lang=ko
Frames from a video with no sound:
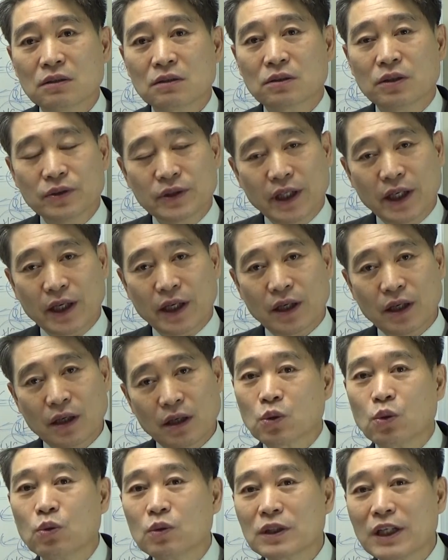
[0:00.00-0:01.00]
그런데
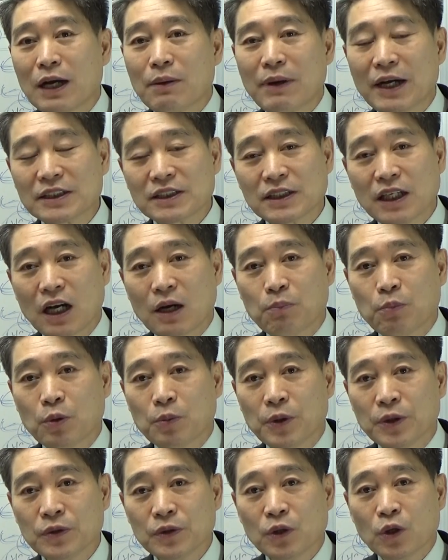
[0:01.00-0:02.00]
동남아시아
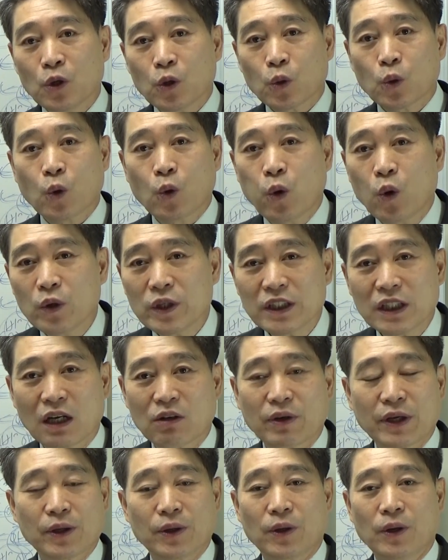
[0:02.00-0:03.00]
보면
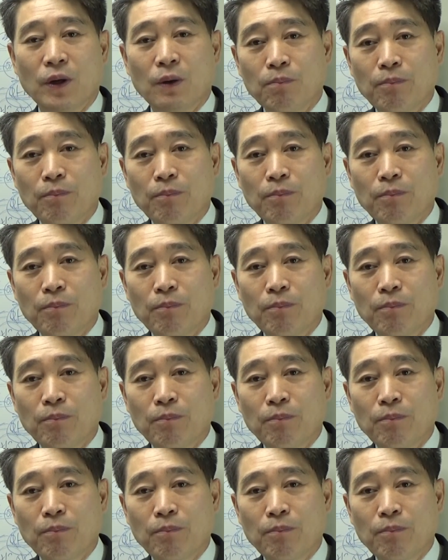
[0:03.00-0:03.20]
콩이라고 해요.